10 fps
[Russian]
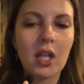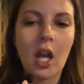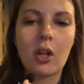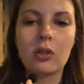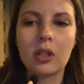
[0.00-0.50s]

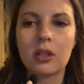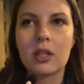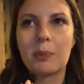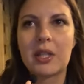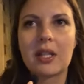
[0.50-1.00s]
применяют
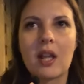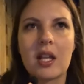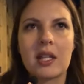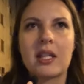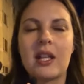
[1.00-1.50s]
э,
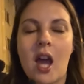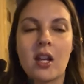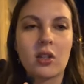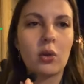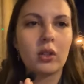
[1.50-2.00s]
спецназ
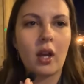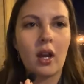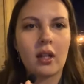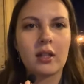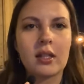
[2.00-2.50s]
для
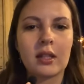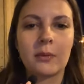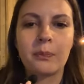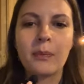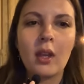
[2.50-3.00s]
разгона
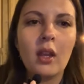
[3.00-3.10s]
акции.